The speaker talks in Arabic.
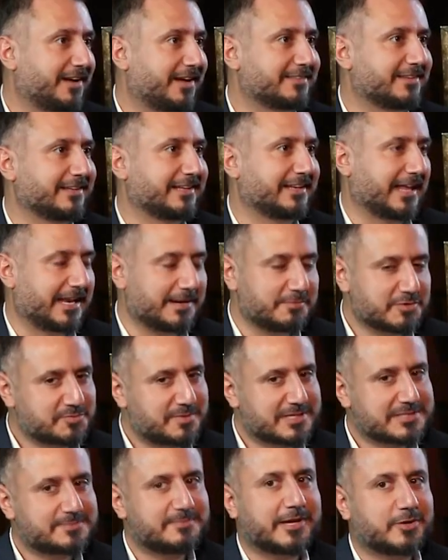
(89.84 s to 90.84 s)
حتى يعني انا مش
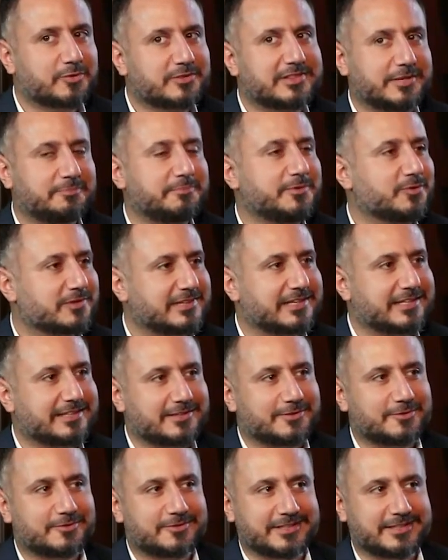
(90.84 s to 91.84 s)
بس بيروت 303
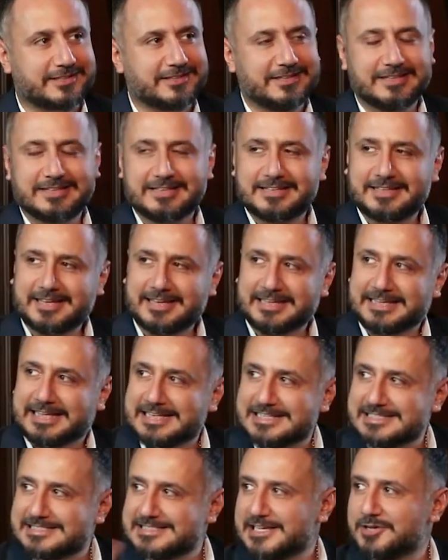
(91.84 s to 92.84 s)
هون يعني. يعني
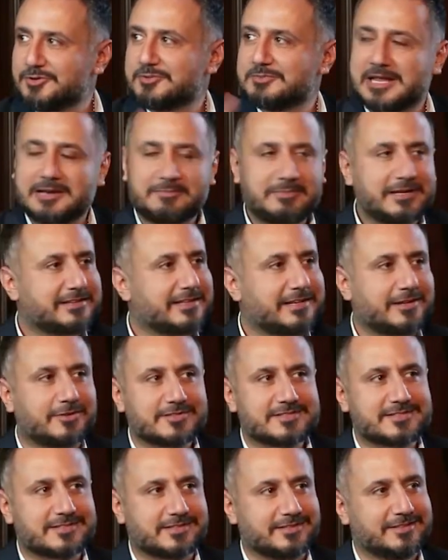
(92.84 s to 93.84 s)
كل زاويه من هالبيت لها
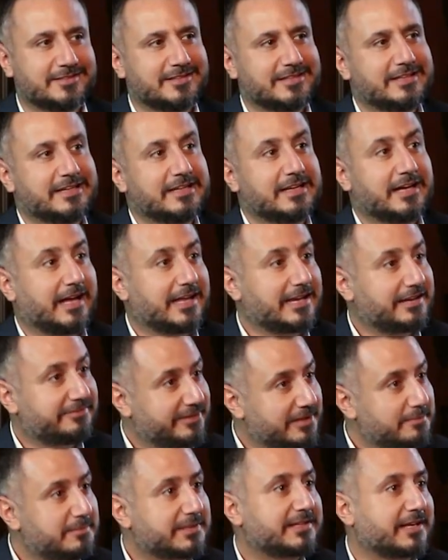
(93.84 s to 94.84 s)
قصه انا
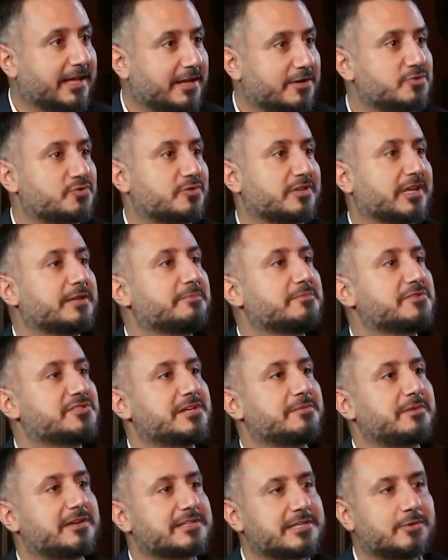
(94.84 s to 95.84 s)
فيلم التخرج وقت كنت
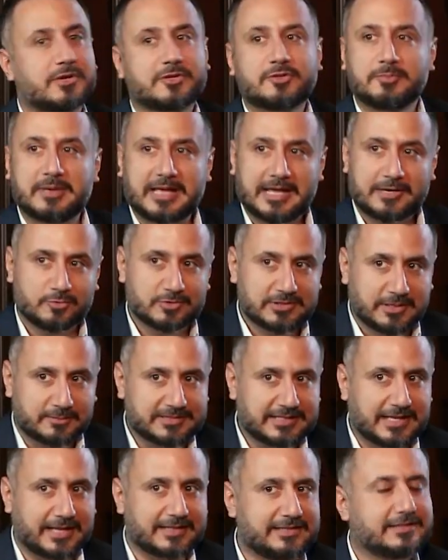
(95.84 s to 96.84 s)
بالجامعه صورته بهالاوضه
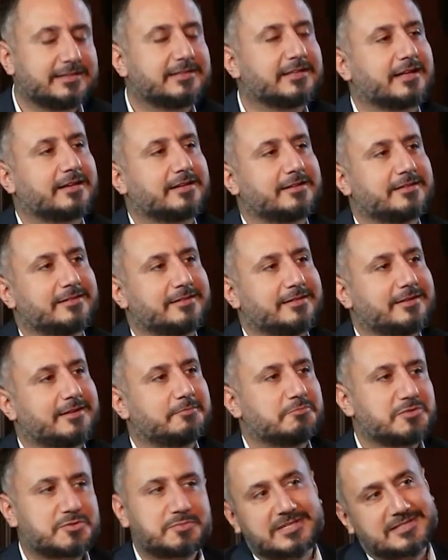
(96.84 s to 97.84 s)
بالتحديد يعني أوف.
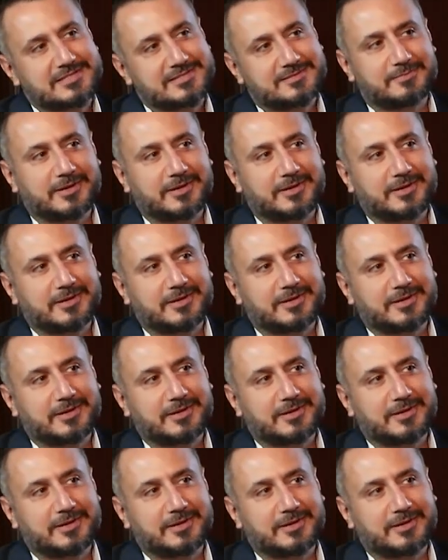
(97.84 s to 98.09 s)
مش بس